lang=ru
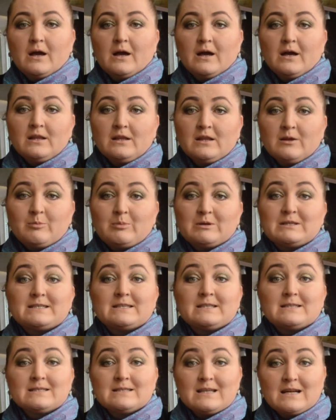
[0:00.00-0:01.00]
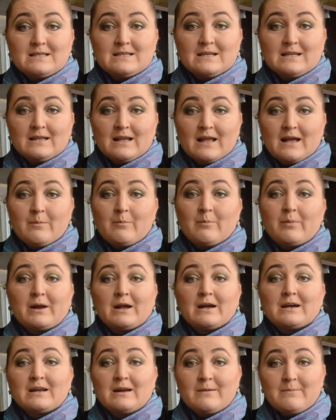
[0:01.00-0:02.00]
Это подсознательное
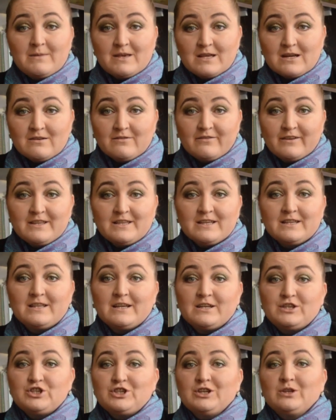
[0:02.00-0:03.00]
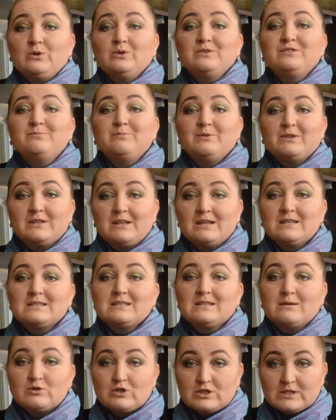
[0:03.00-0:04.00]
программирование началось в
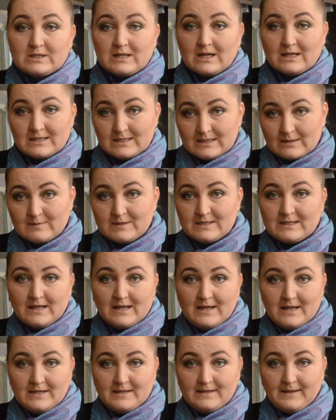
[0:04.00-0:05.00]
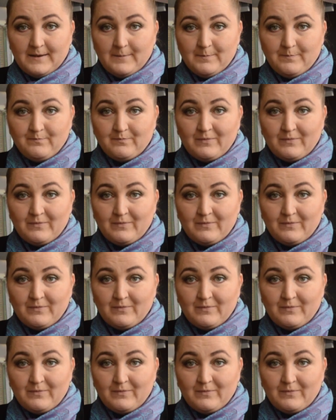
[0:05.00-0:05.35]
15-16 столетии.